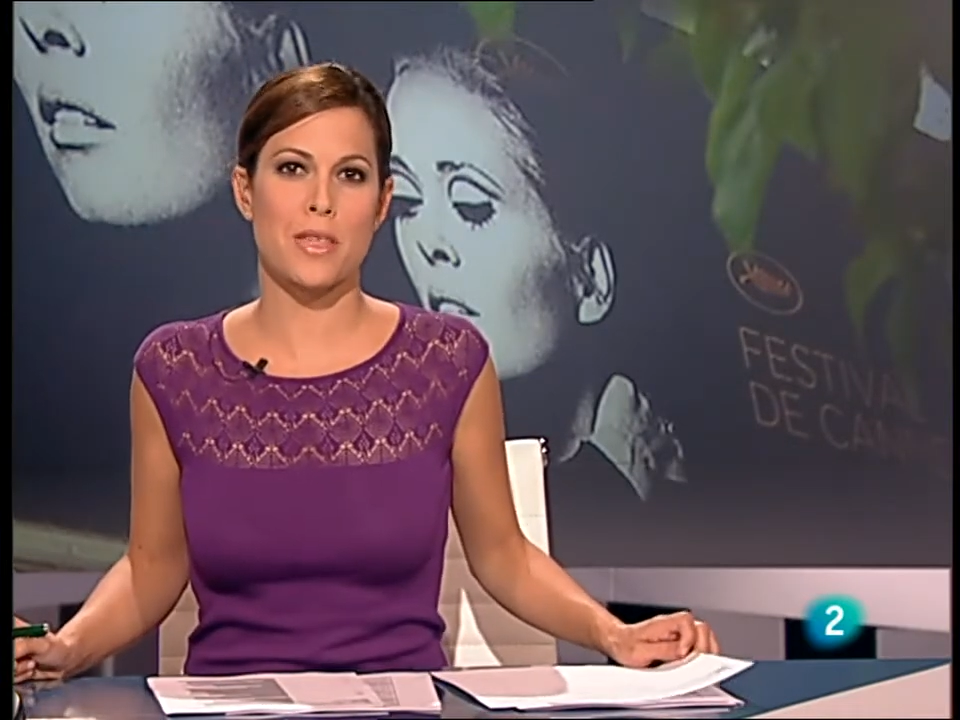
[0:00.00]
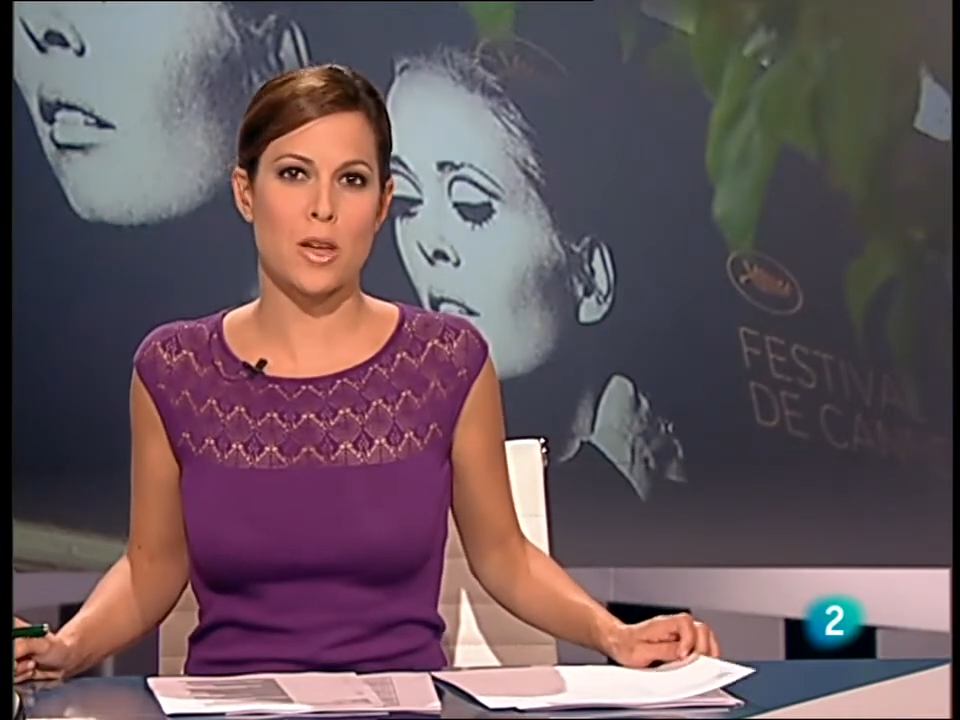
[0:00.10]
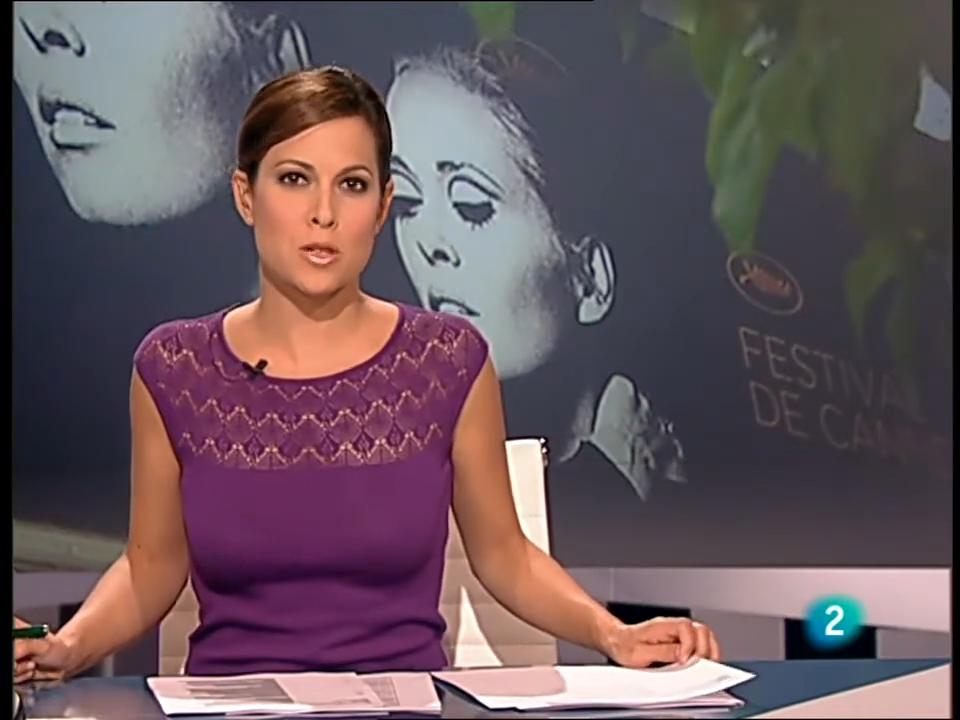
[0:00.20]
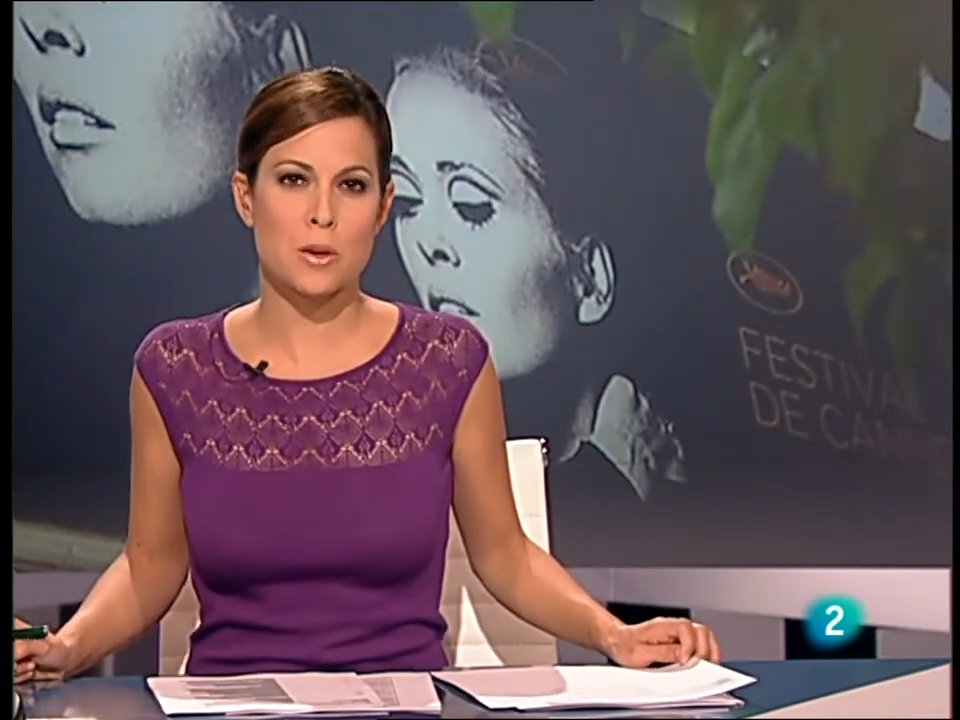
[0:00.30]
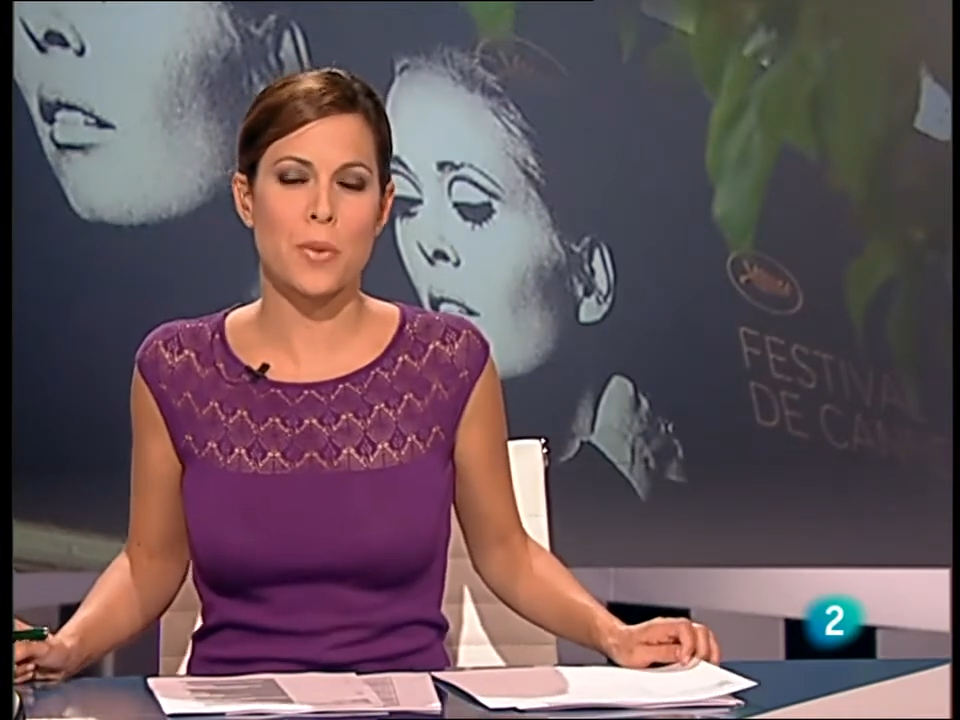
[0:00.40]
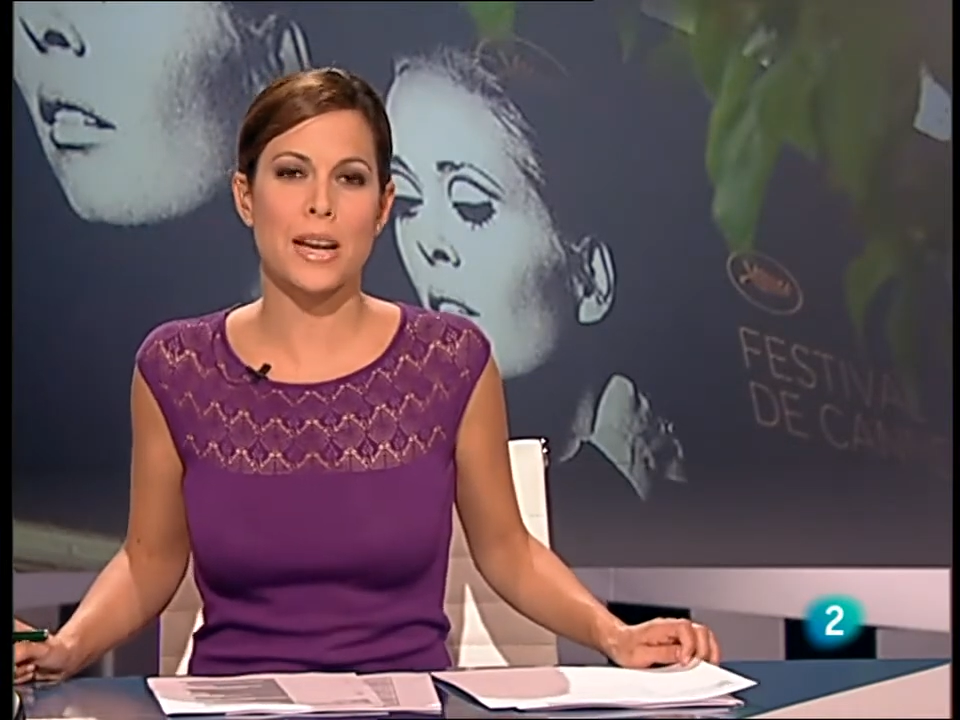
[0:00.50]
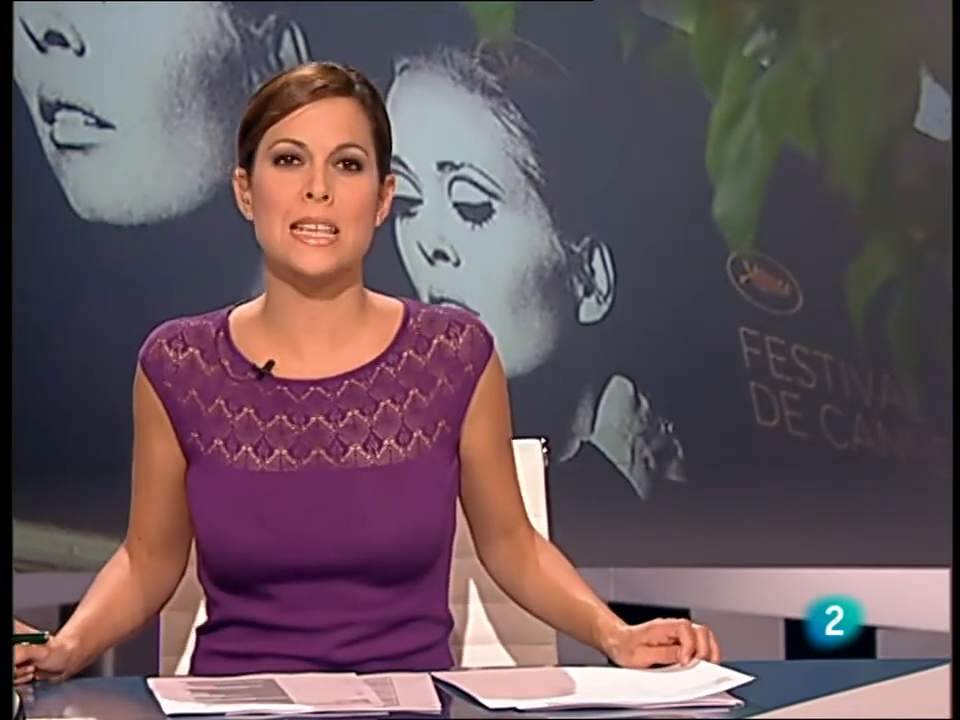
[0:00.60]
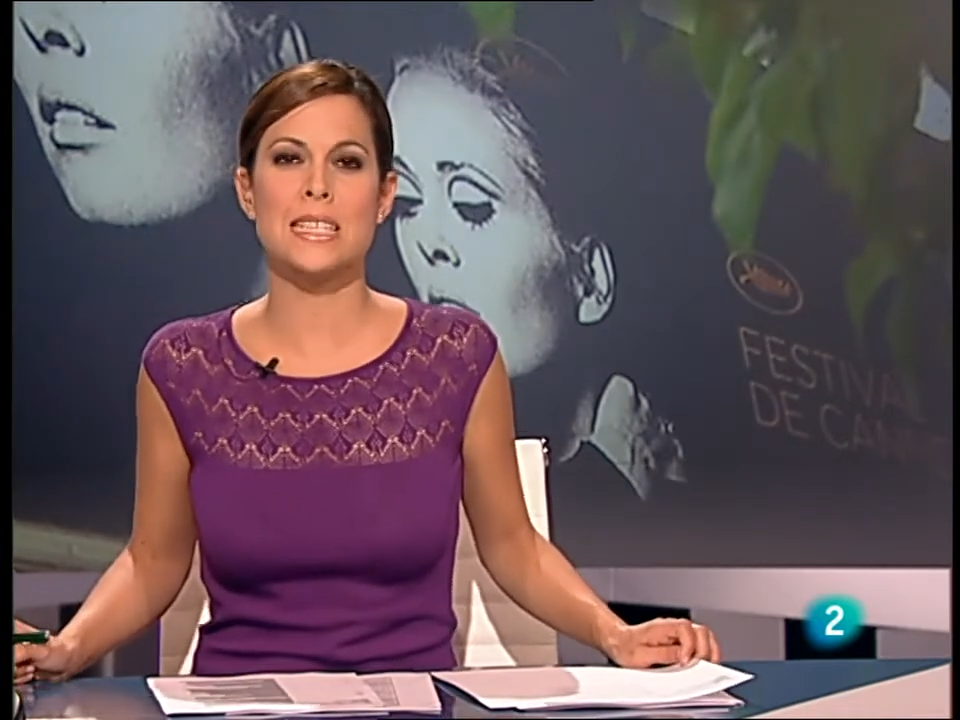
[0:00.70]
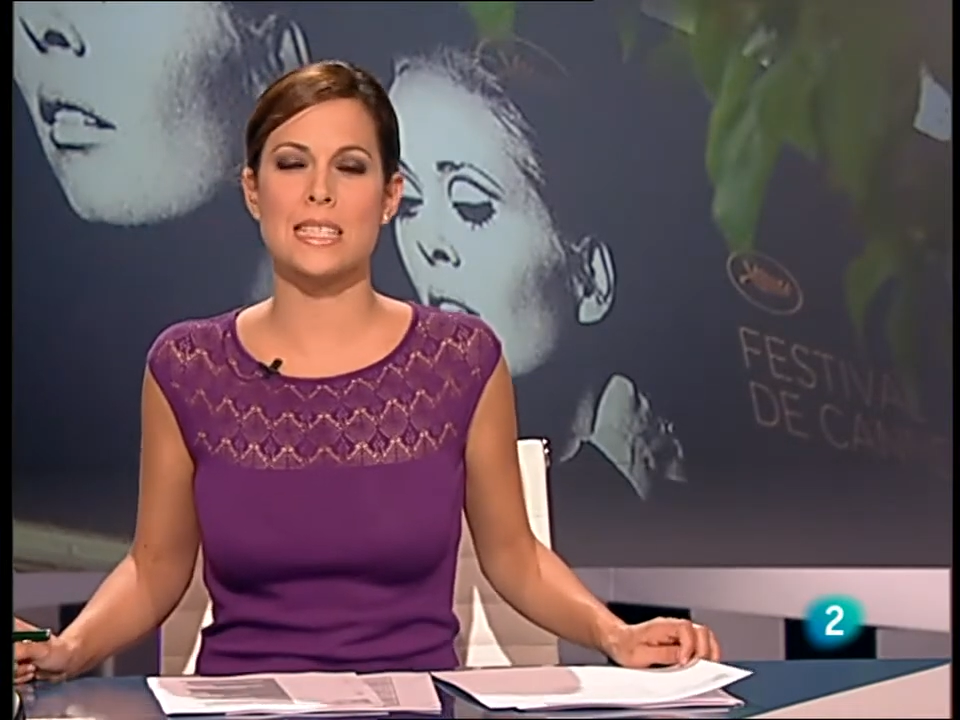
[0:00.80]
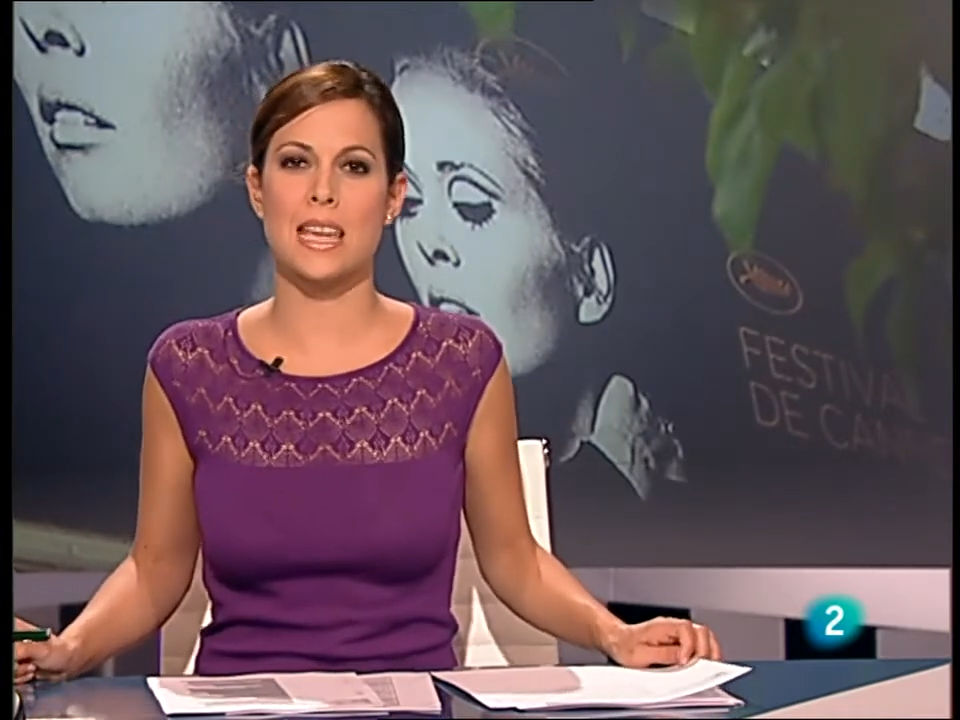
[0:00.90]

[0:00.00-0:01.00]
Medianoche en París.